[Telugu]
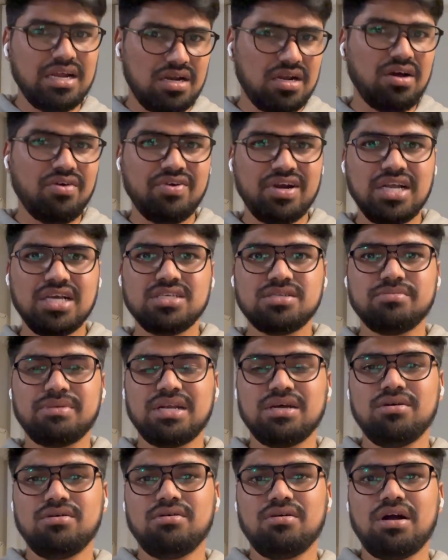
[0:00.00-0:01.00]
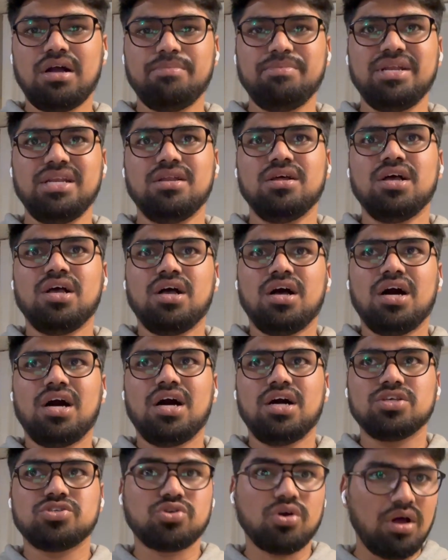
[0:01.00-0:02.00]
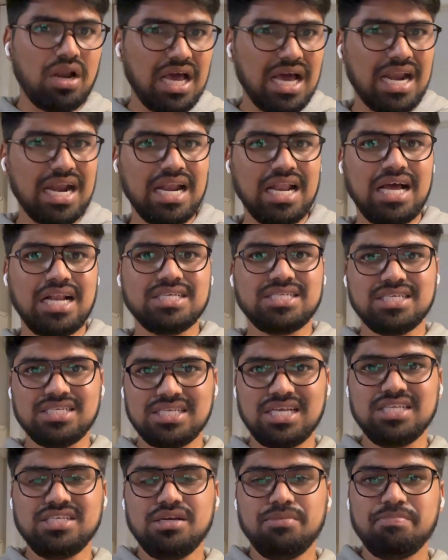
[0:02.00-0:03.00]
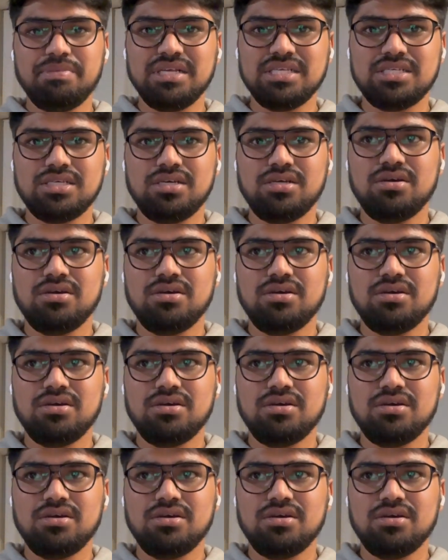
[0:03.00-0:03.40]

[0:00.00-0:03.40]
నవ్ డేస్ మనం ఐ మీన్ సోలార్ అనాలిసిస్ అని చెప్పేసి